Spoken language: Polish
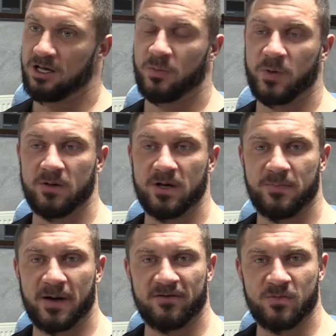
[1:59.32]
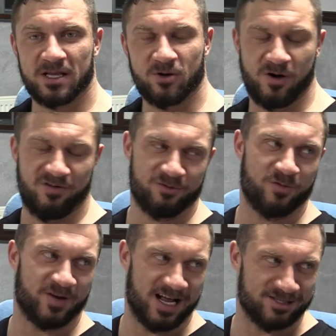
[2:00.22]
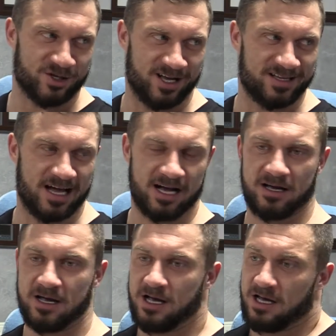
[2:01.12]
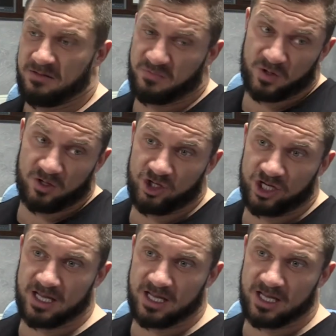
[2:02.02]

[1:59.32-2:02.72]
no, Paweł ma to kowadło w ręce, tak? I ponoć się